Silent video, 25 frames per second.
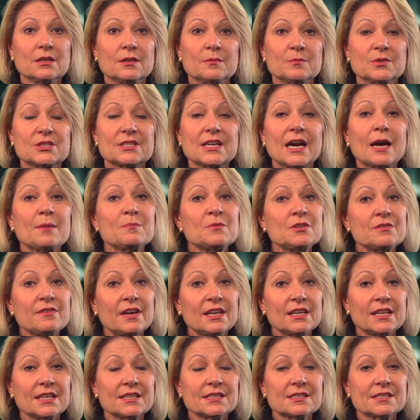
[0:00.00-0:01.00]
mit
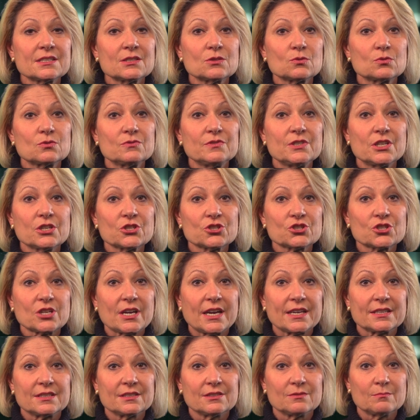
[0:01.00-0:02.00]
Ambivalenzen und
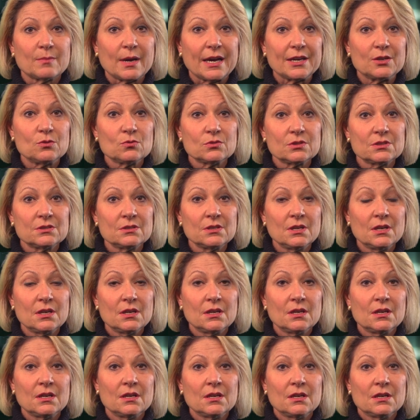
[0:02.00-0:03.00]
widerstreitenden Meinungen,
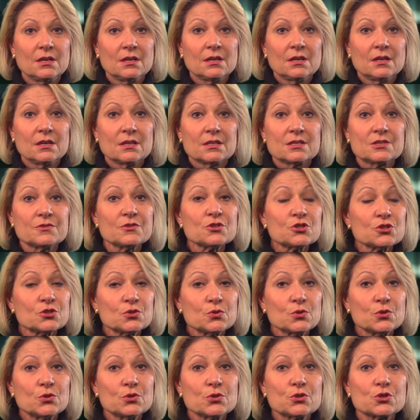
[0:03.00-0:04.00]

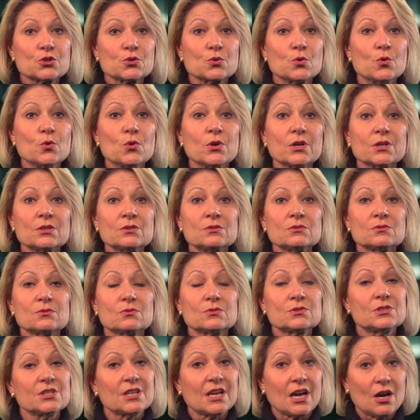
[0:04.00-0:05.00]
Zwischentöne zu hören und die